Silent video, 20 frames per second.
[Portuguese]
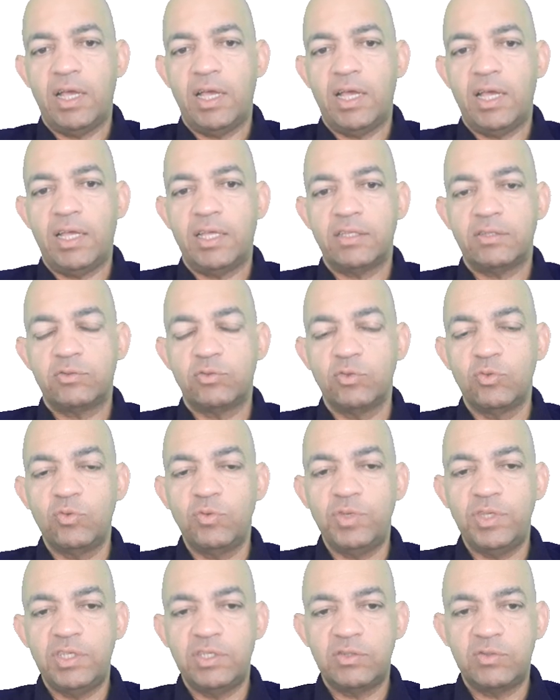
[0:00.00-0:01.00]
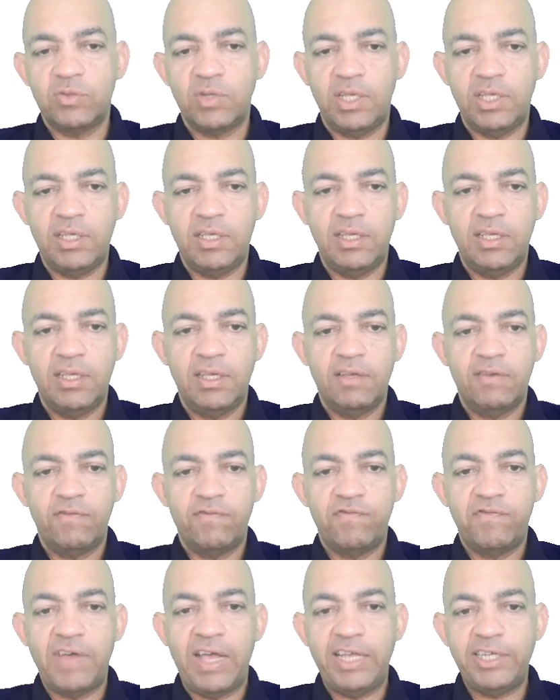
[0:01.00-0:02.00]
ah, tudo isso aí
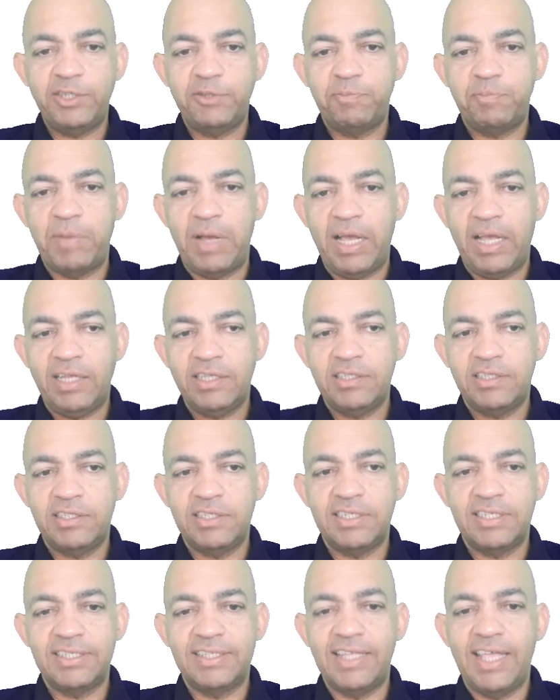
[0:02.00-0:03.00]
faz parte